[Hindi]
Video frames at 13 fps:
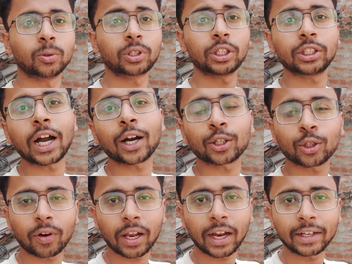उतनी
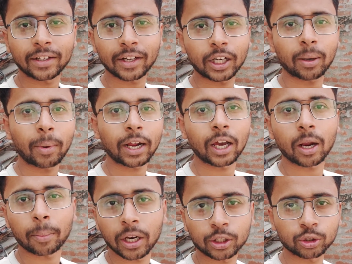ताकतों वाला इंटरनेट हमारे
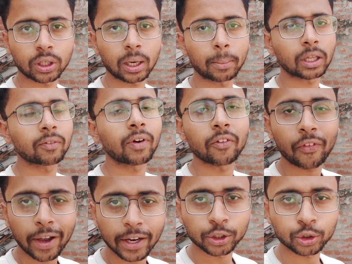घर पे लग चुका है मतलब
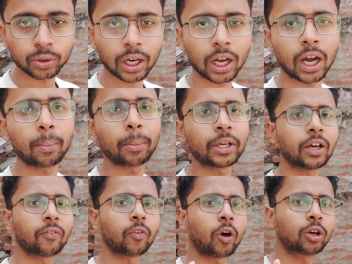वाईफाई लग चुका है अब
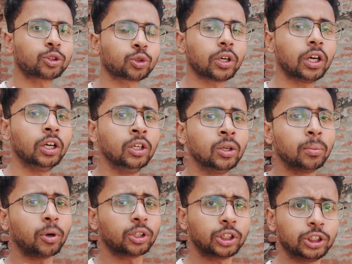भैया ब्लॉग जो है
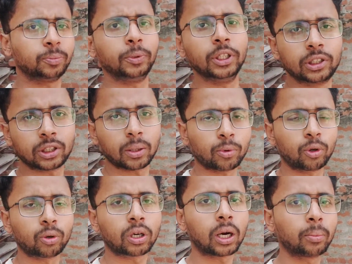बहुत ही स्पीड से
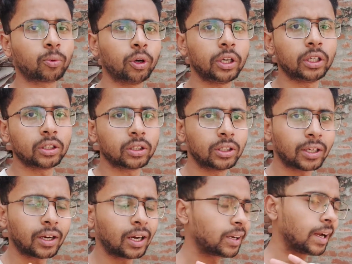अपलोड होगा अब कोई
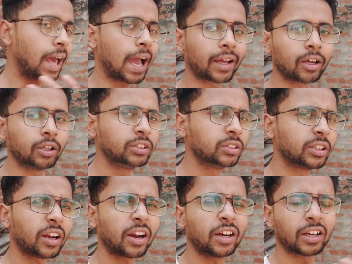इंटरनेट लैग
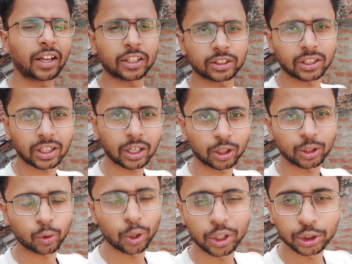इंटरनेट कनेक्शन का
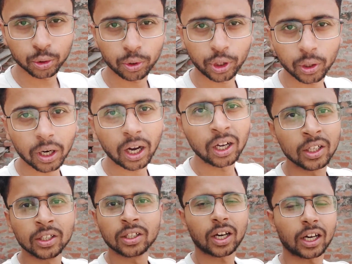कोई इशू नहीं होगा
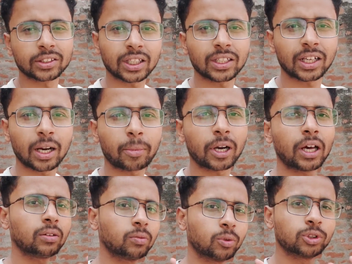खर्चा देना
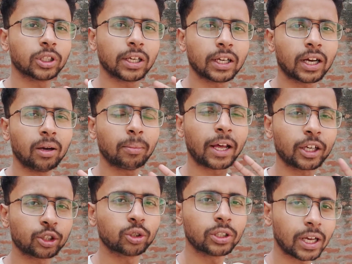पड़ा वो चलेगा
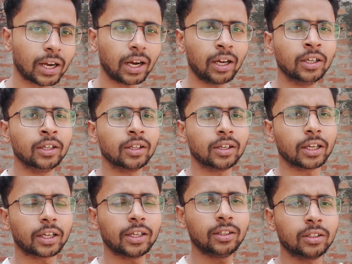मैनेज हो जाएगा
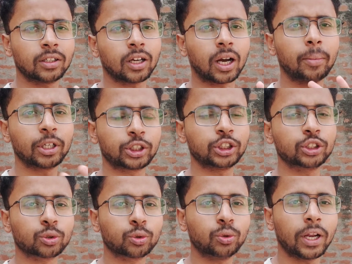लेकिन अब एक चीज़
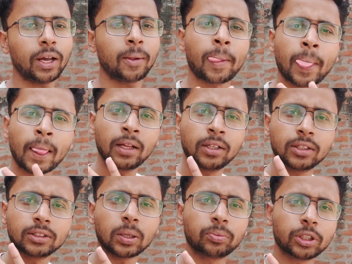सुकून है
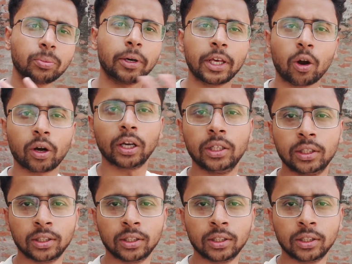सब चीज़ बढ़िया हो गई